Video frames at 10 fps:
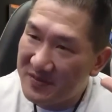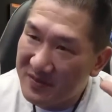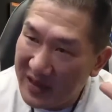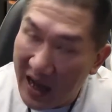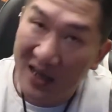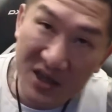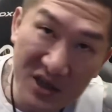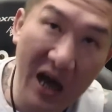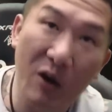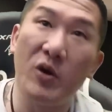大家知
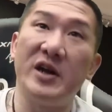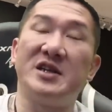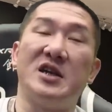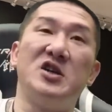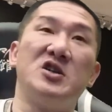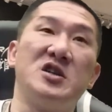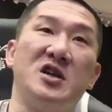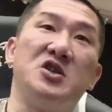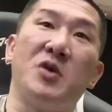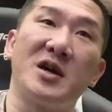道，我以前就是
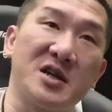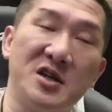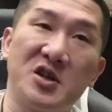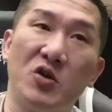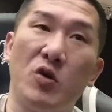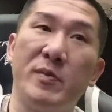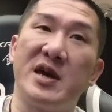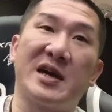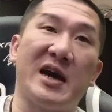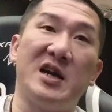很喜欢格斗，我们
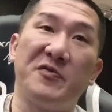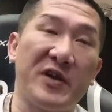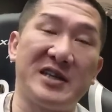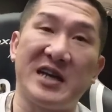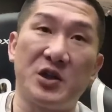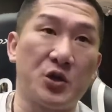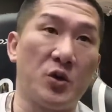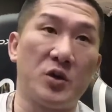也看了非常多